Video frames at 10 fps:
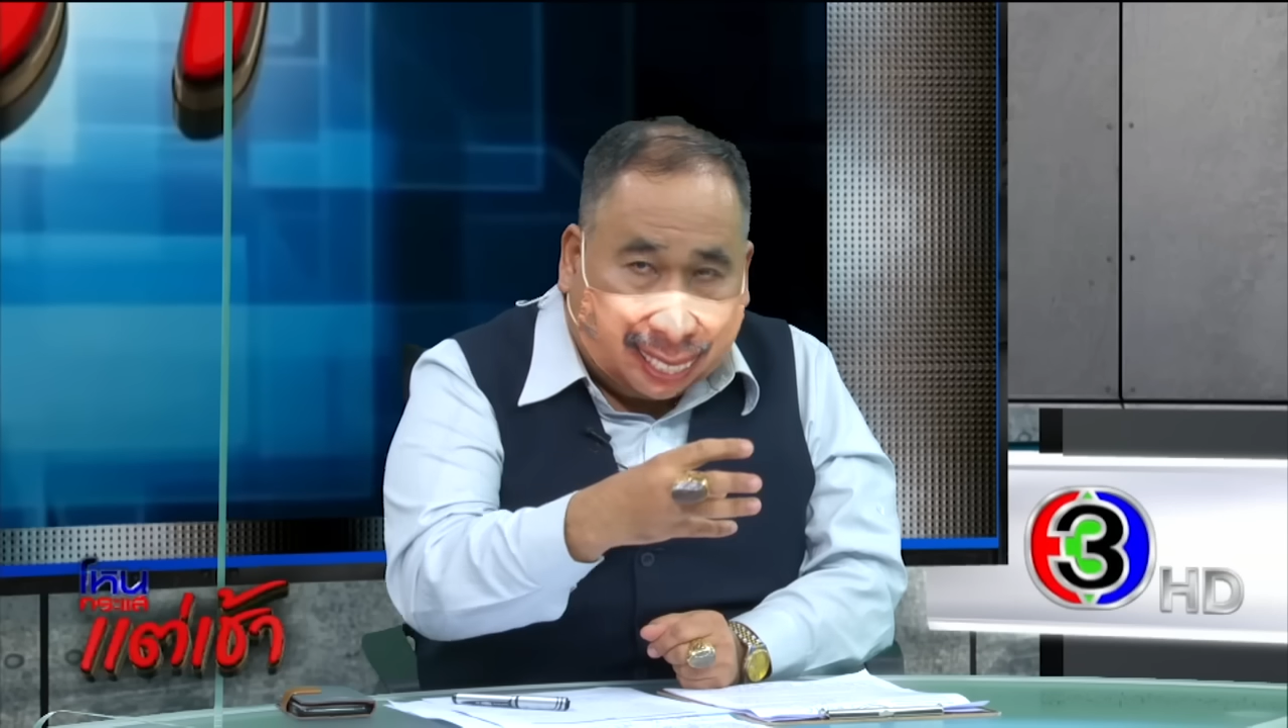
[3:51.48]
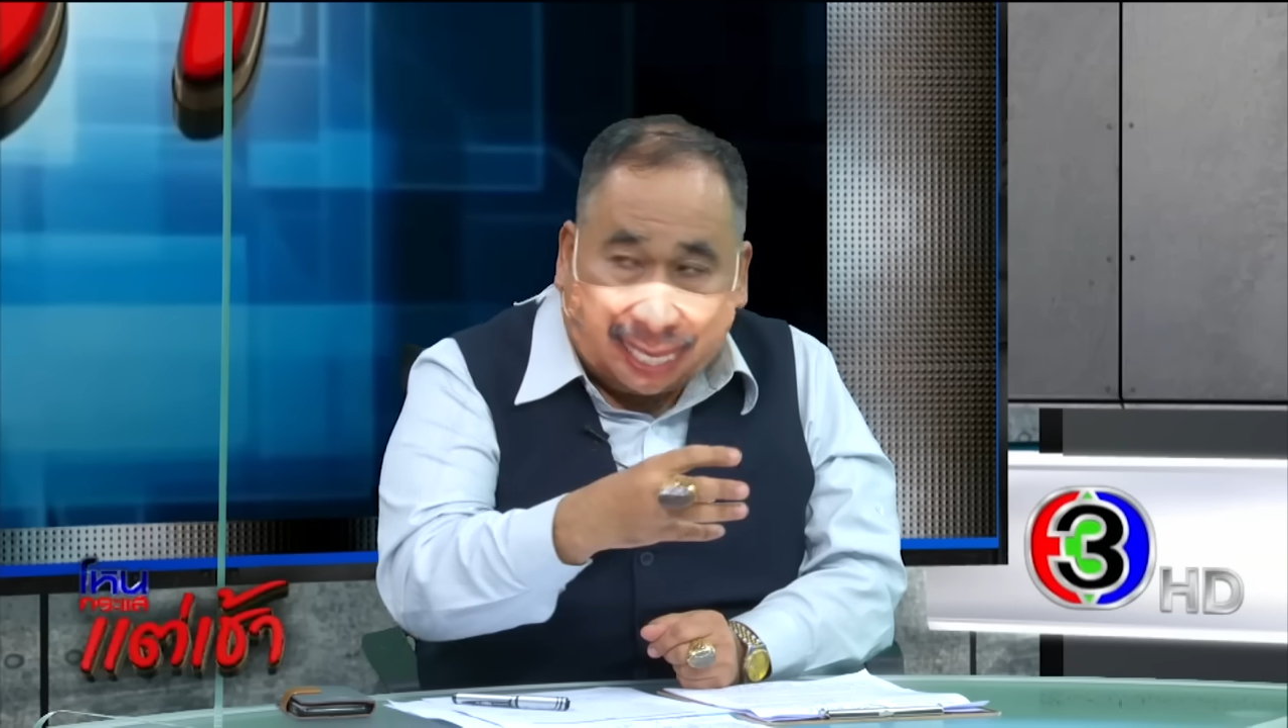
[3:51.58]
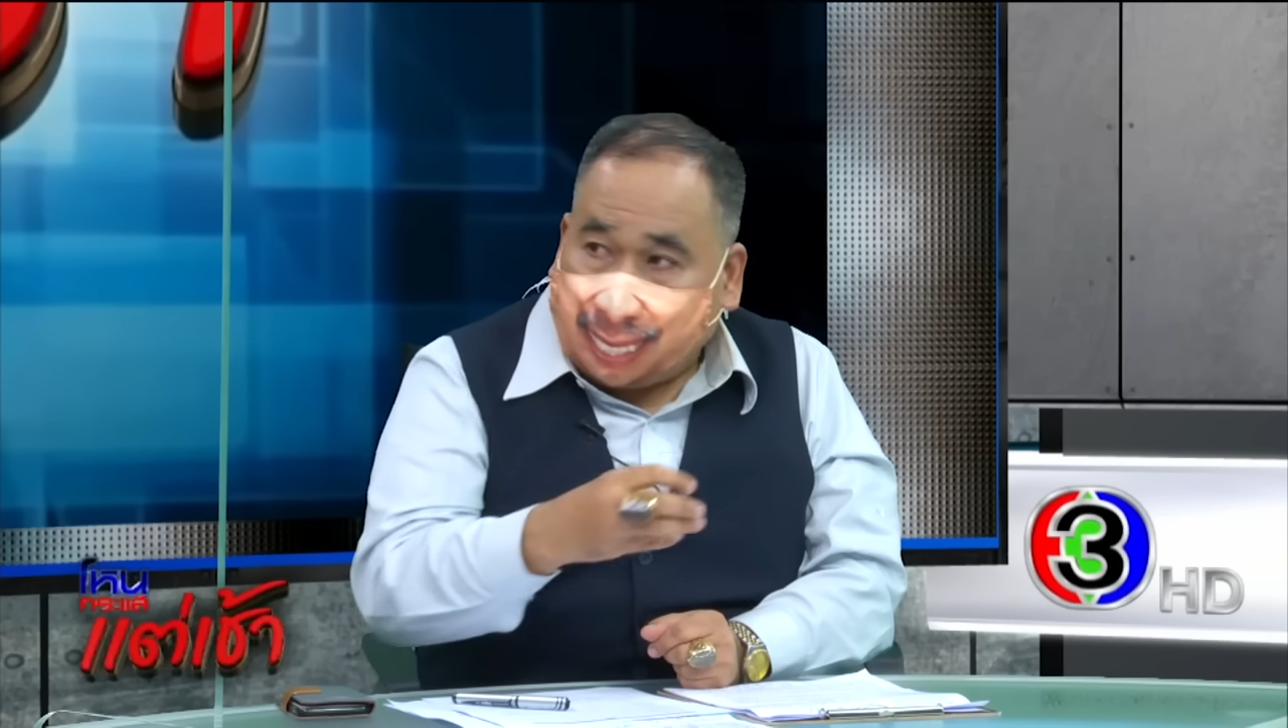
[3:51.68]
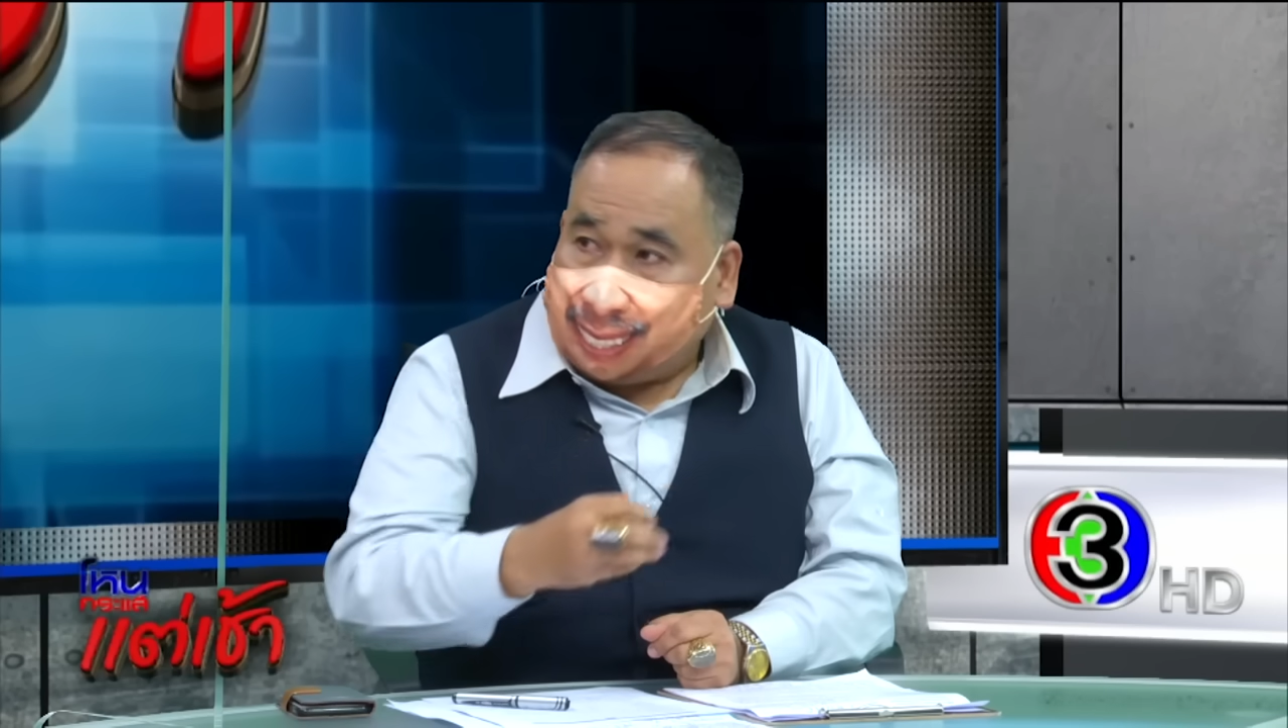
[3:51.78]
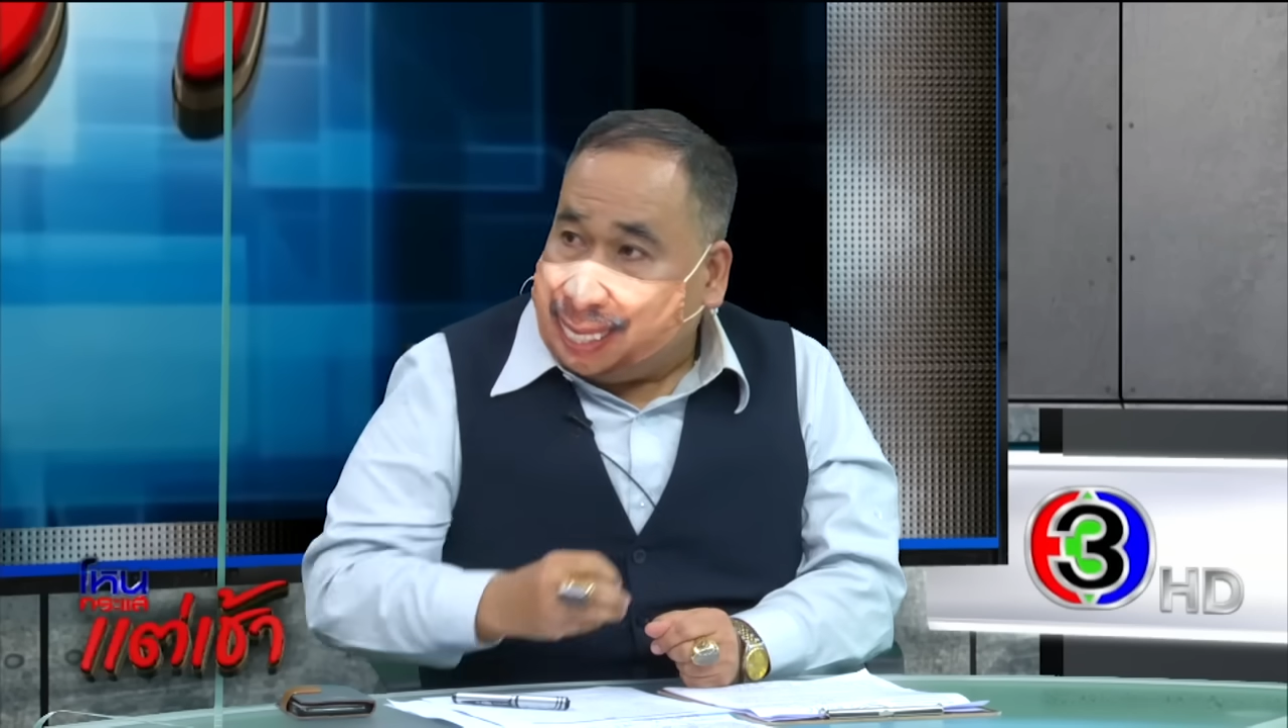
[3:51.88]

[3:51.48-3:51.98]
รือเปล่าปรากฏ